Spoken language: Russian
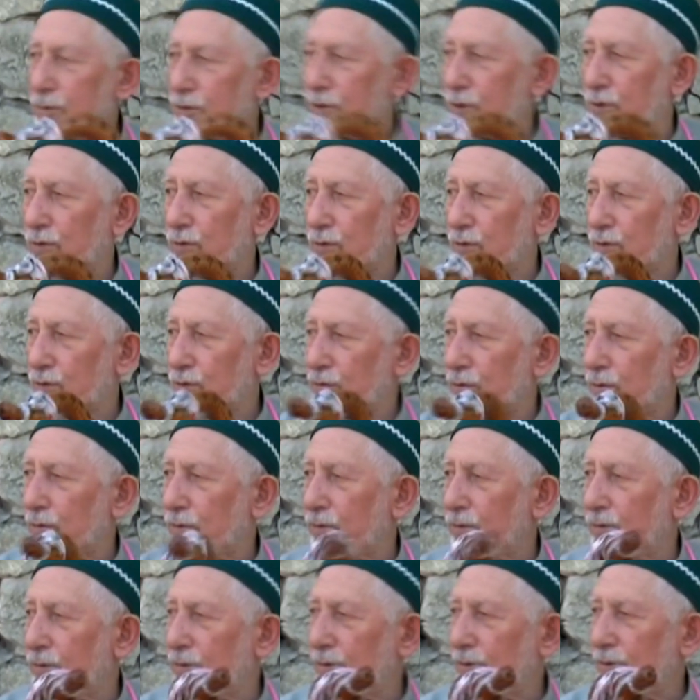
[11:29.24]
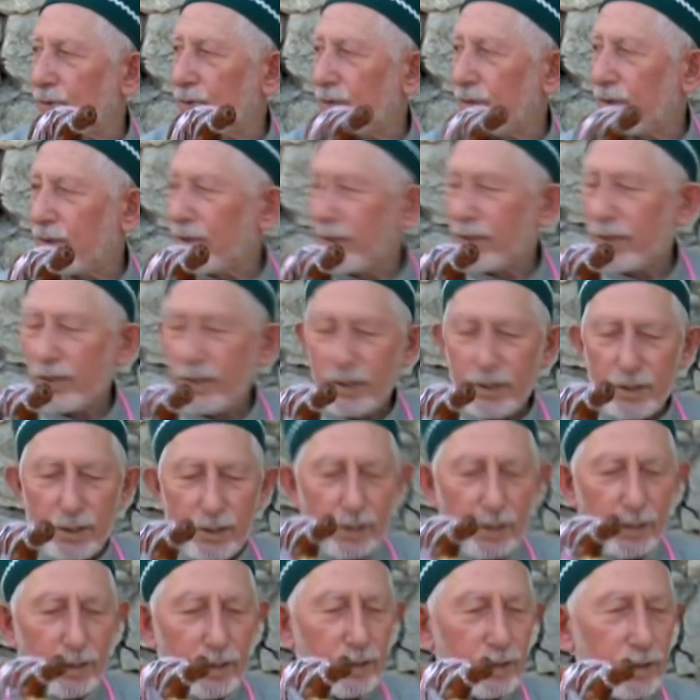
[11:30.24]
всех близких и
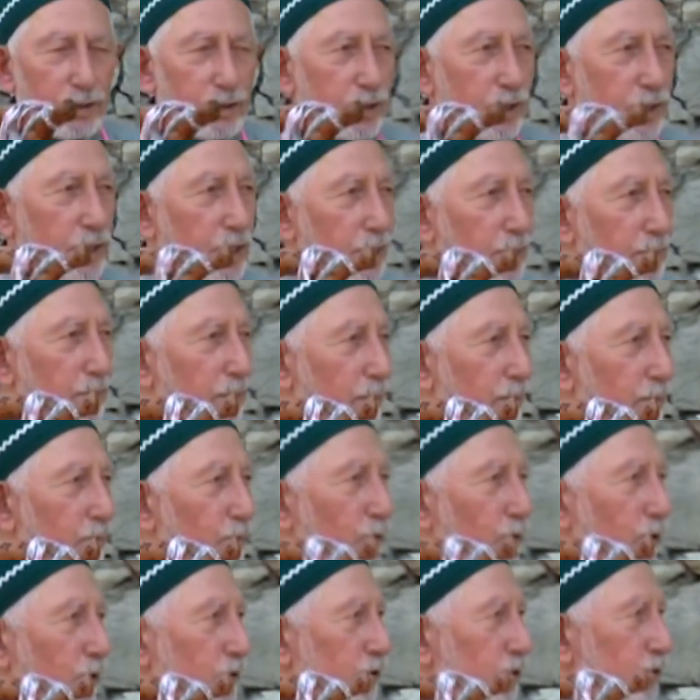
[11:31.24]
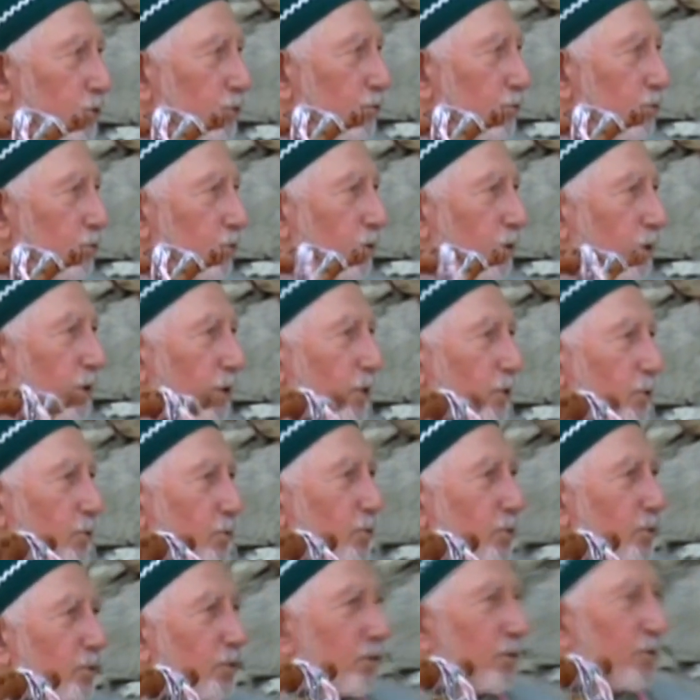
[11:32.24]
дорогих сердцу людей, миридов,
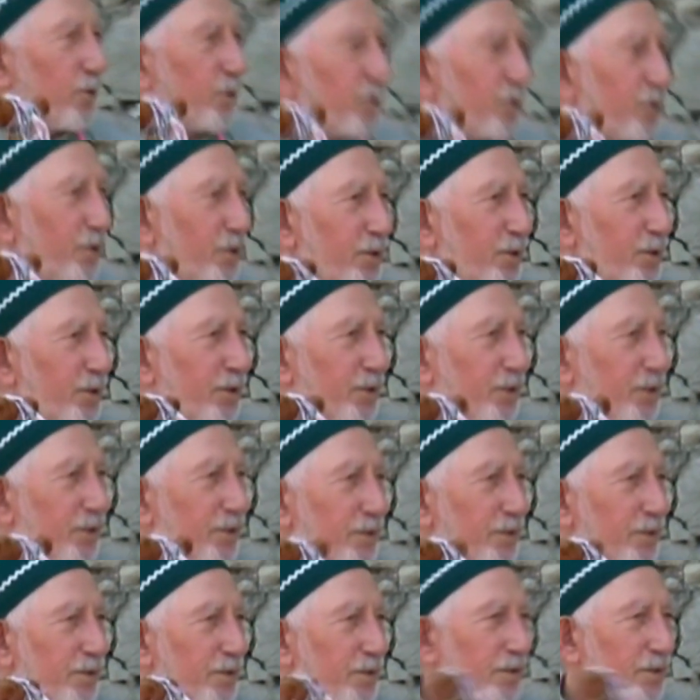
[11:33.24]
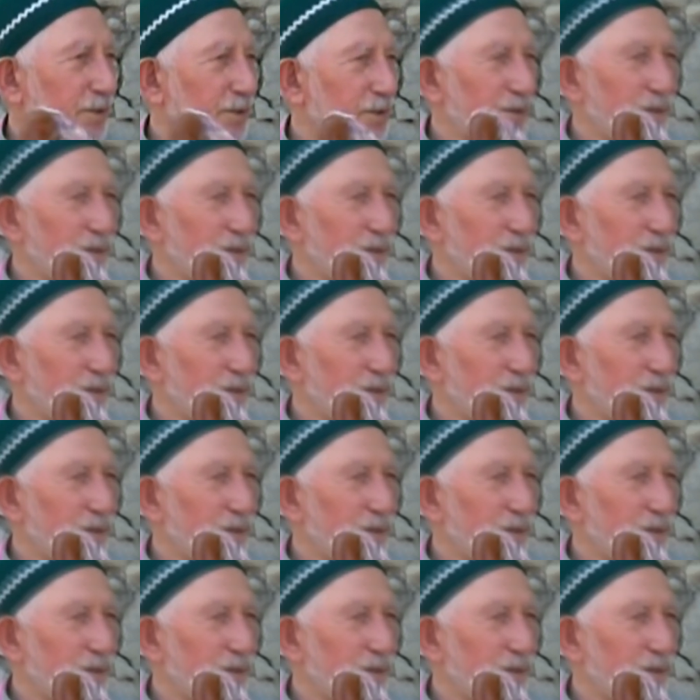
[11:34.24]
к тому, что уйдет.